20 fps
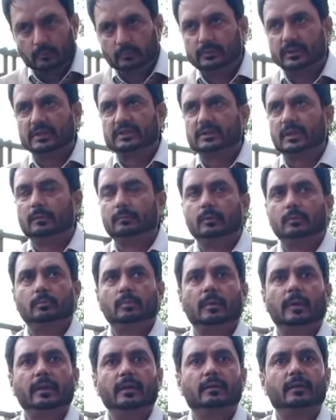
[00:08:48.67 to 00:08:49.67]
उनके साथ जो
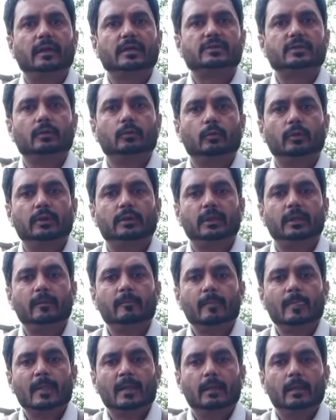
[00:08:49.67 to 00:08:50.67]
हमारी इंट्रैक्शन हुई थी
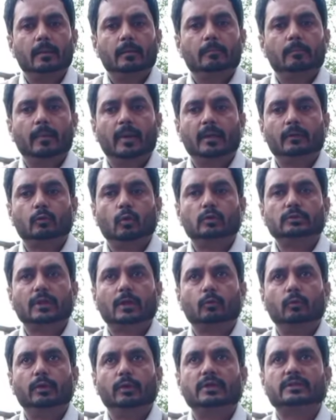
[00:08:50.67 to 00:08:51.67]
मैं
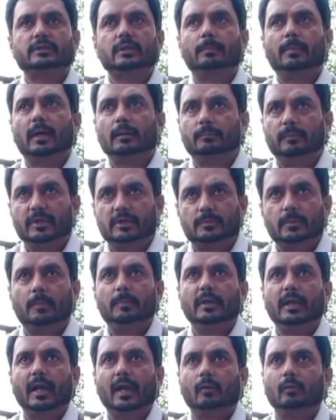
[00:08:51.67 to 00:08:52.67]
2019 के बाद बीच में
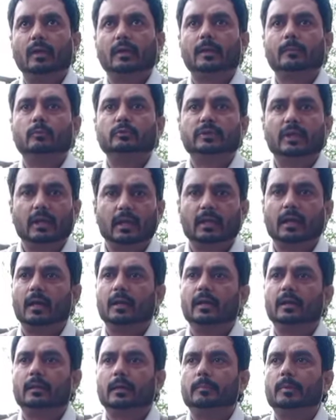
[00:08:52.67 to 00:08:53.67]
भी आया हूँ लेकिन मुझे
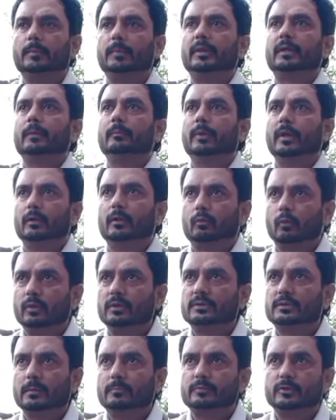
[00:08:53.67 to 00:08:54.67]
लगा नहीं कभी भी कि मेरे को
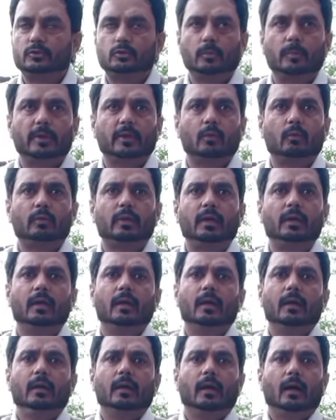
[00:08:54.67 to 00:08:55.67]
इन सब चीज़ों में क्योंकि
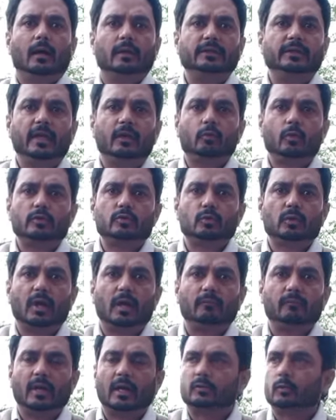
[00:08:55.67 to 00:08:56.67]
ये कोई
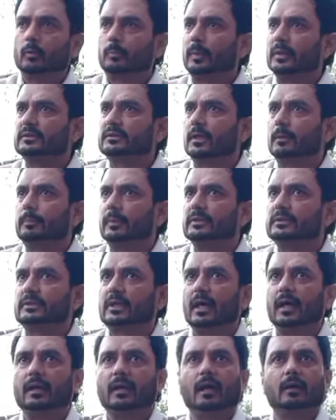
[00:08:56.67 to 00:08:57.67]
चुनाव ना तो पंच सरपंच
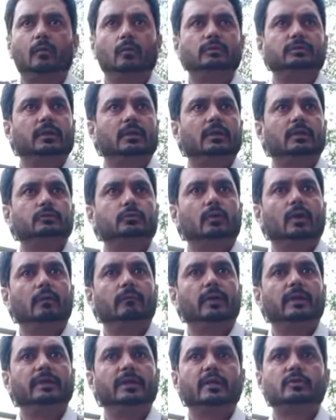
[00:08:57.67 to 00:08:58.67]
का है ना काउंसिल का
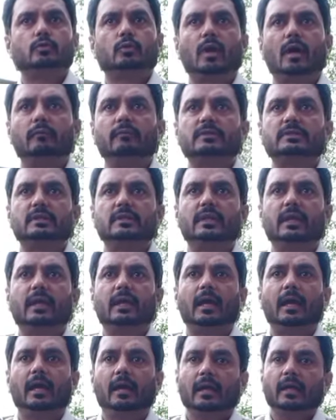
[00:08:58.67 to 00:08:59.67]
चुनाव है ये चुनाव
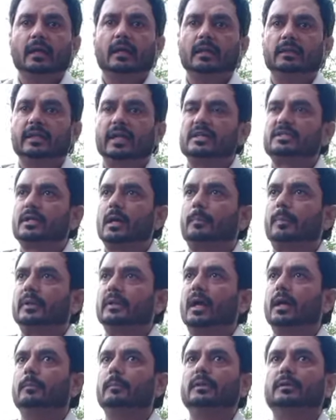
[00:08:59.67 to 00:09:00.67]
इसलिए है कि देश का
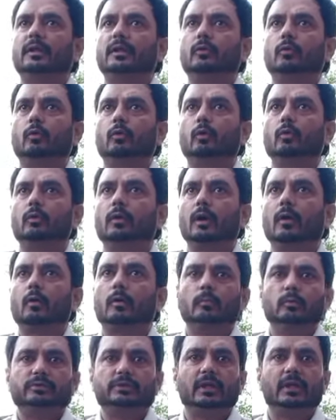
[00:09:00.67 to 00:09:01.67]
प्रधानमंत्री कौन होगा
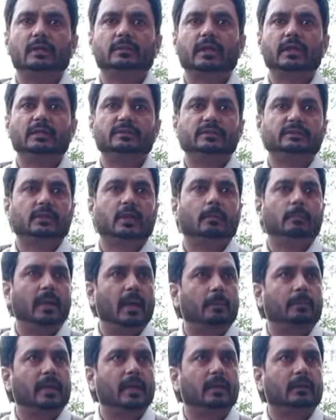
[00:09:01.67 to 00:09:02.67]
और मुझे लगता है जितना
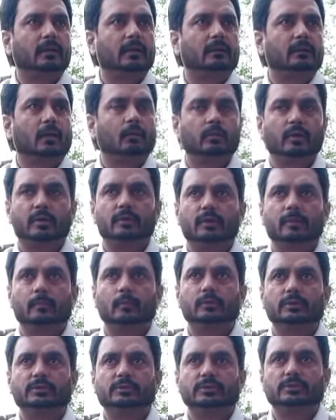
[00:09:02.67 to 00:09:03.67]
मैं प्यार करता हूं नरेंद्र
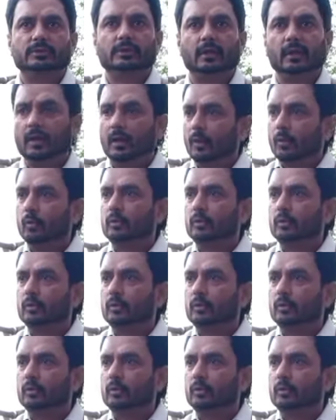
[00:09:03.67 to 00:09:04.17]
मोदी जी से